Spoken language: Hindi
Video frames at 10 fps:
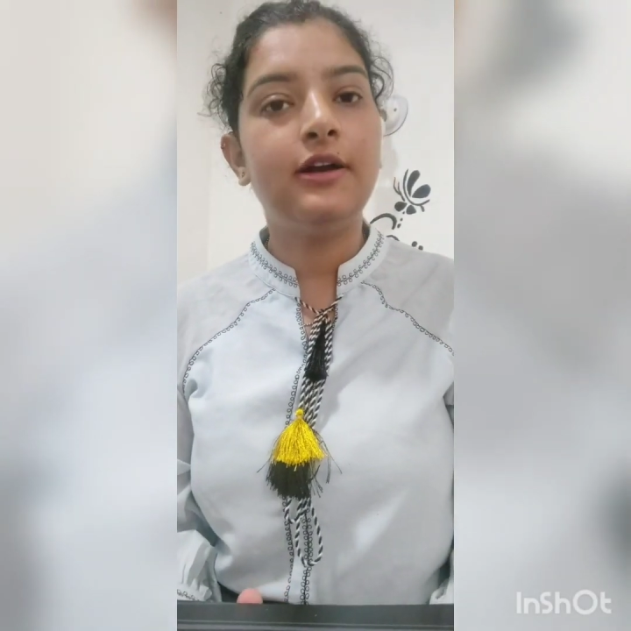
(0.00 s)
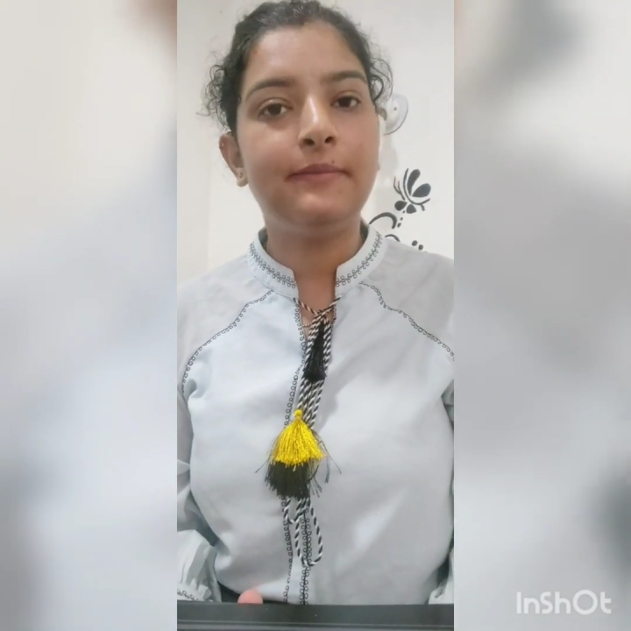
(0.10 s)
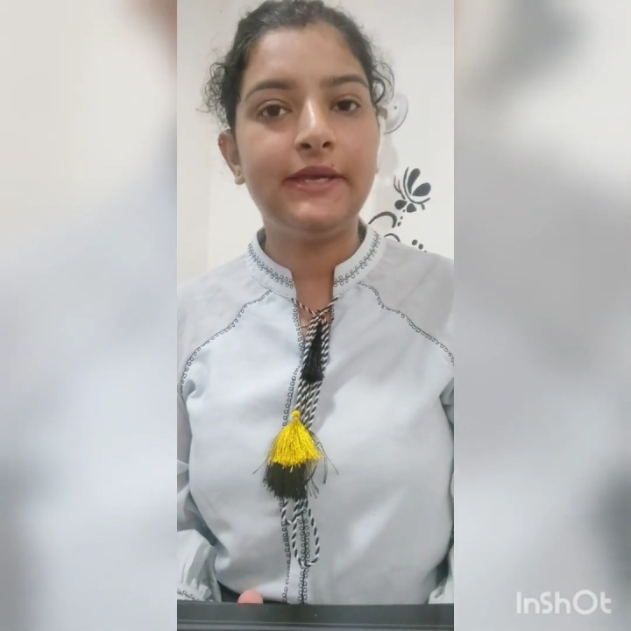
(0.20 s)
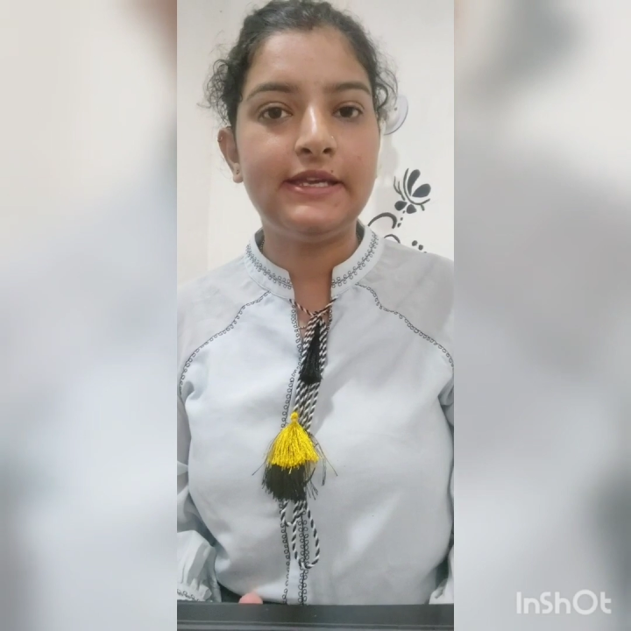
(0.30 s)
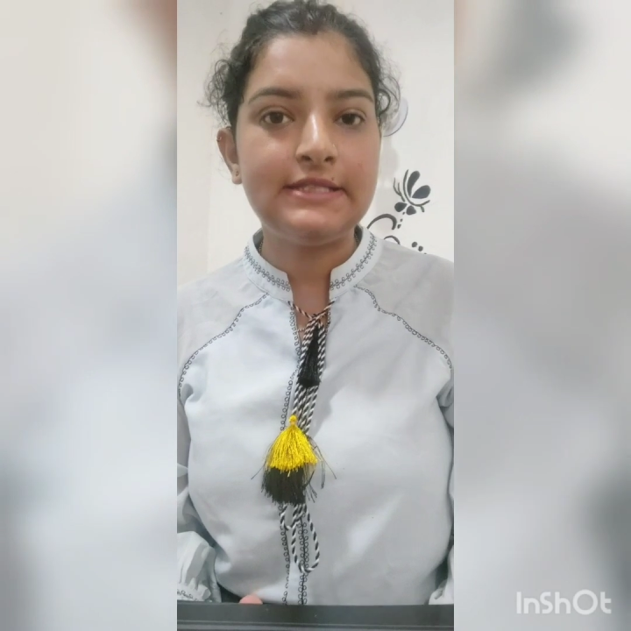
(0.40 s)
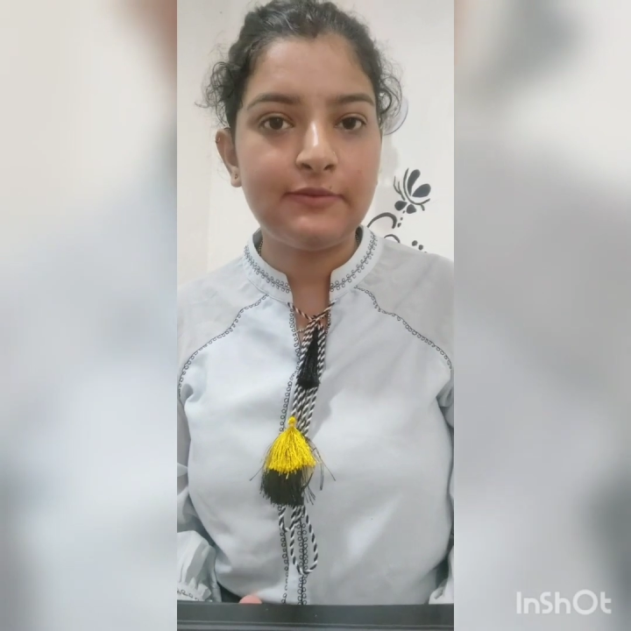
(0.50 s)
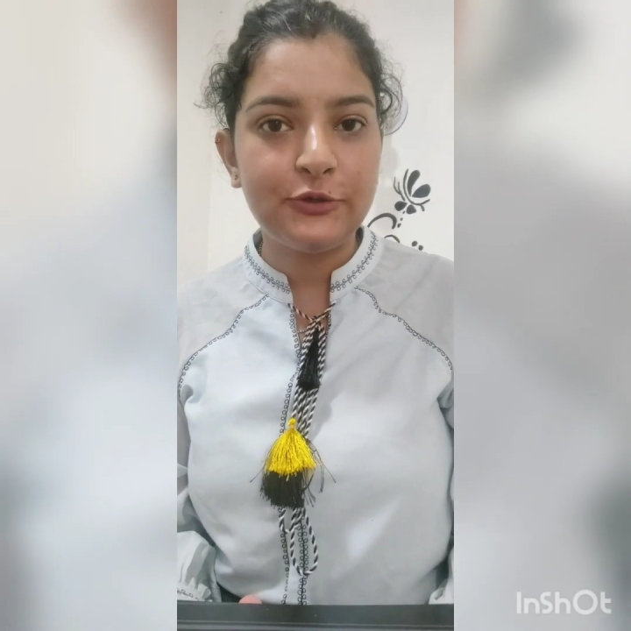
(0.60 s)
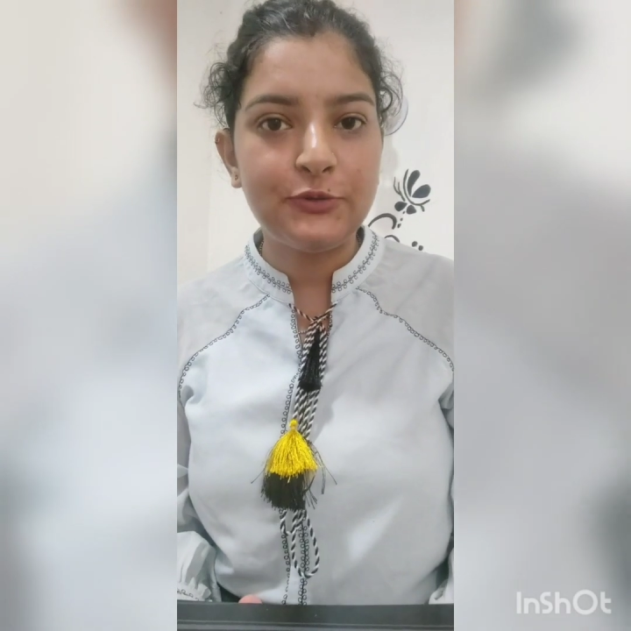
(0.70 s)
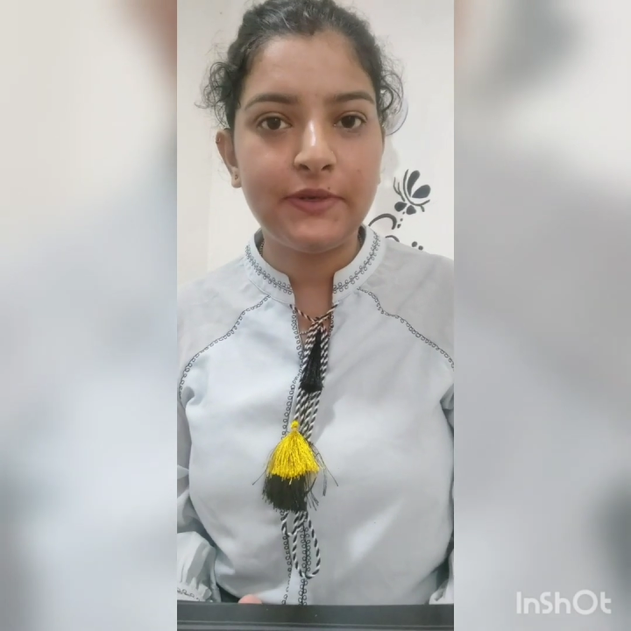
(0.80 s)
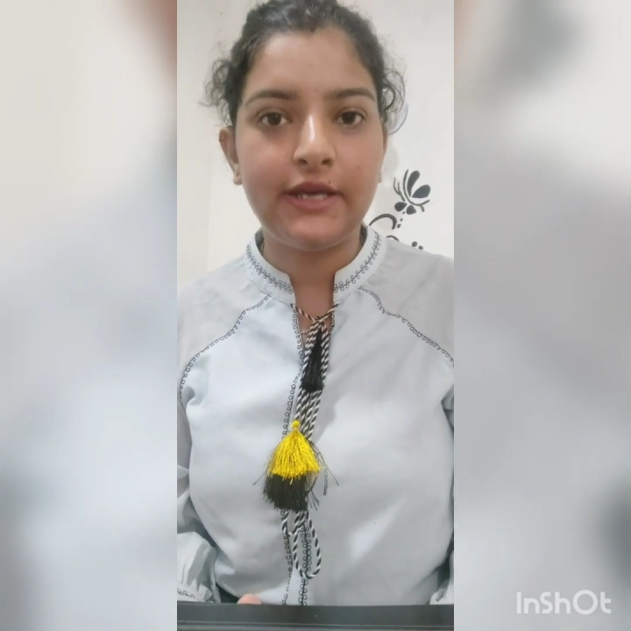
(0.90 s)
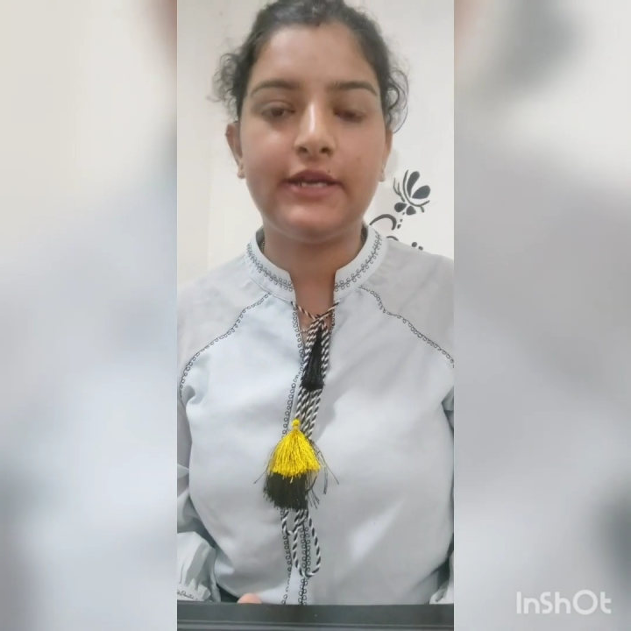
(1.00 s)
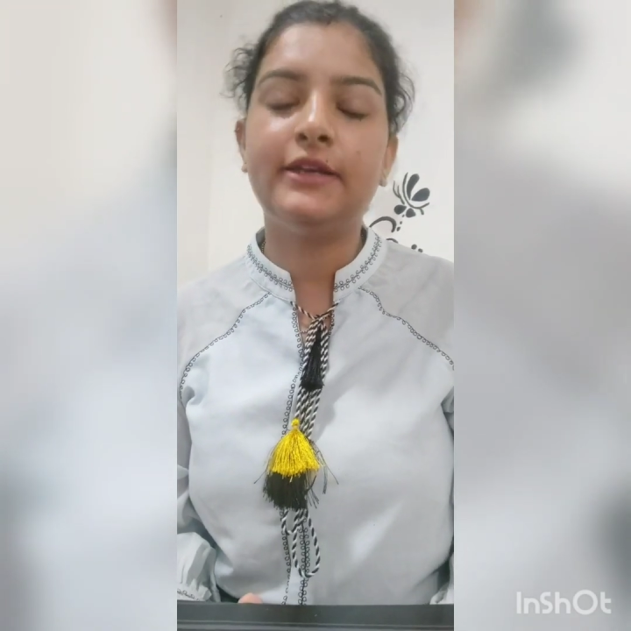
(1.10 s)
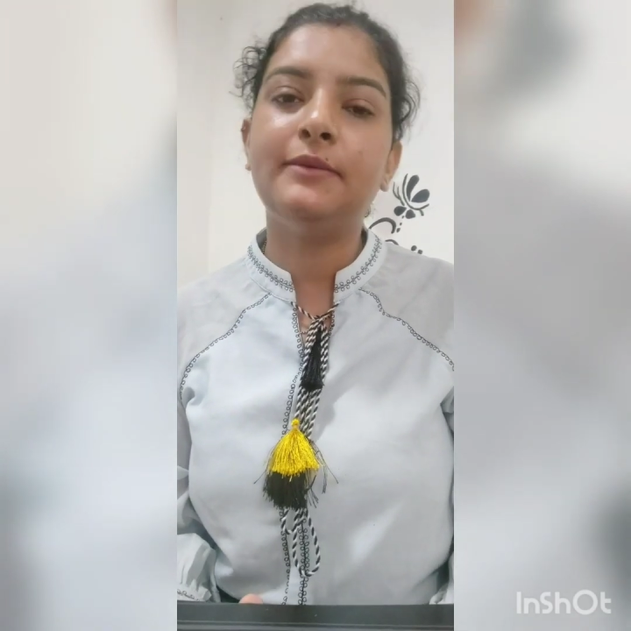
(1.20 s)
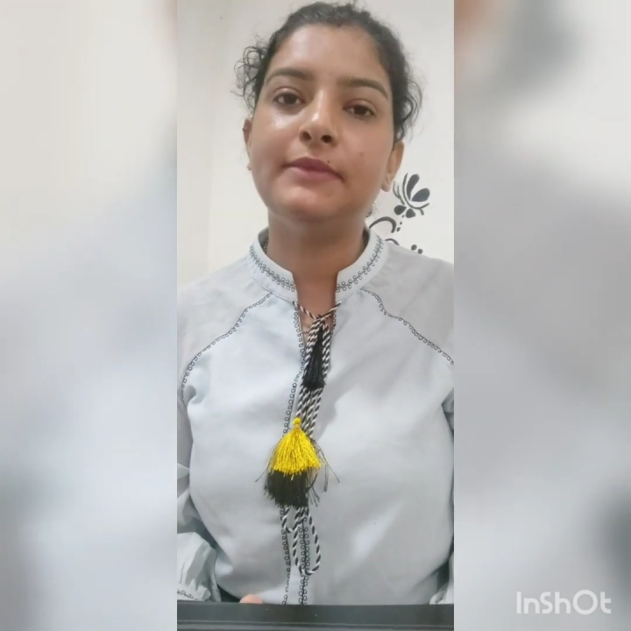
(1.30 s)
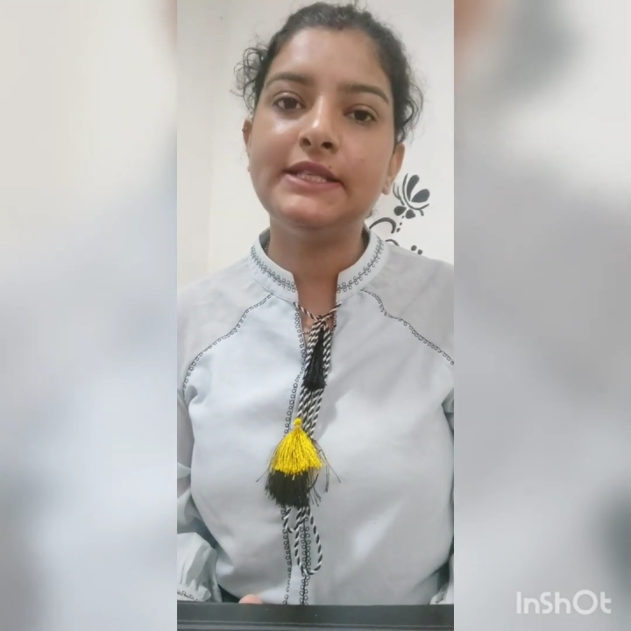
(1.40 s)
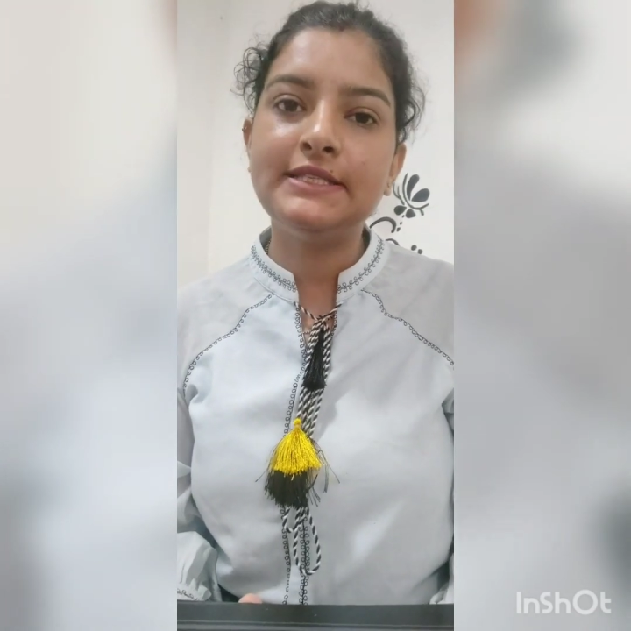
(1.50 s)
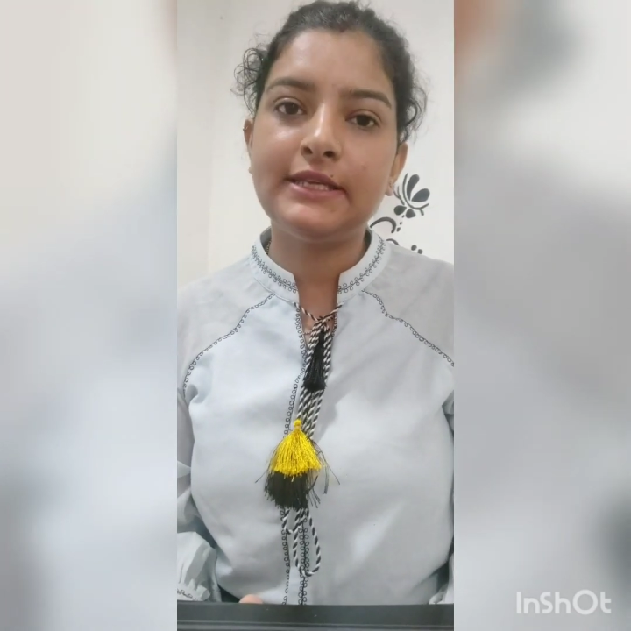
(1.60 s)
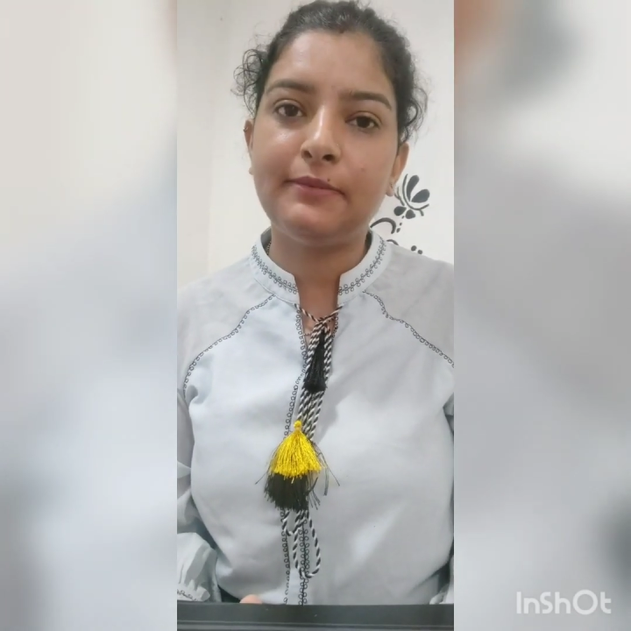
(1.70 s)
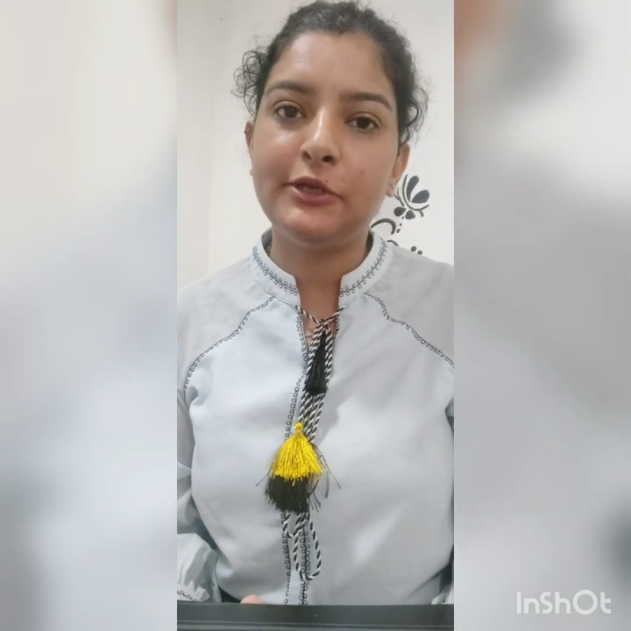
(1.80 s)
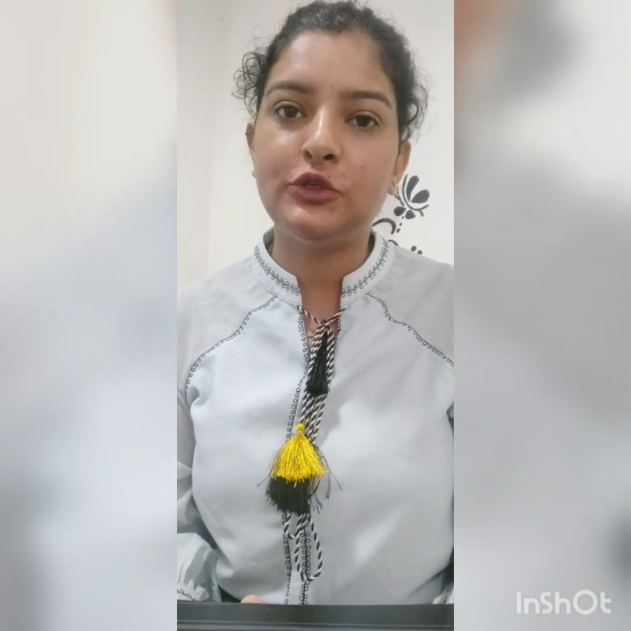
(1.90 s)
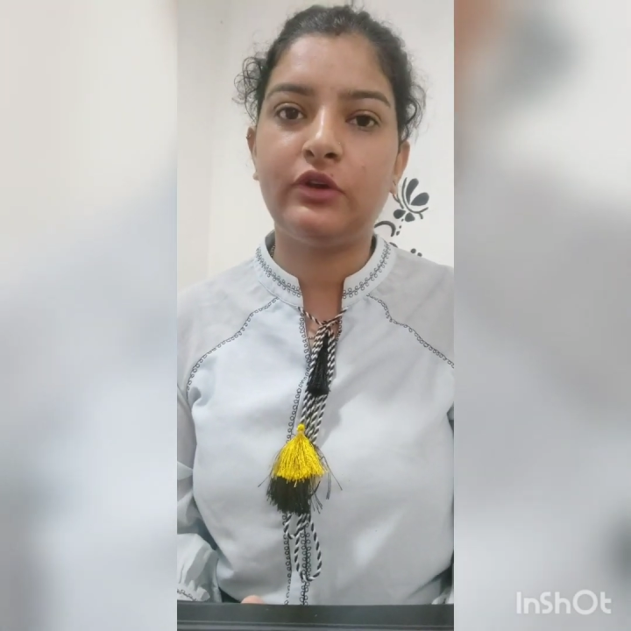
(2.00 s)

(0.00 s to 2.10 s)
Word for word: हमें ये समझ में आया कि मिल्क स्टेबल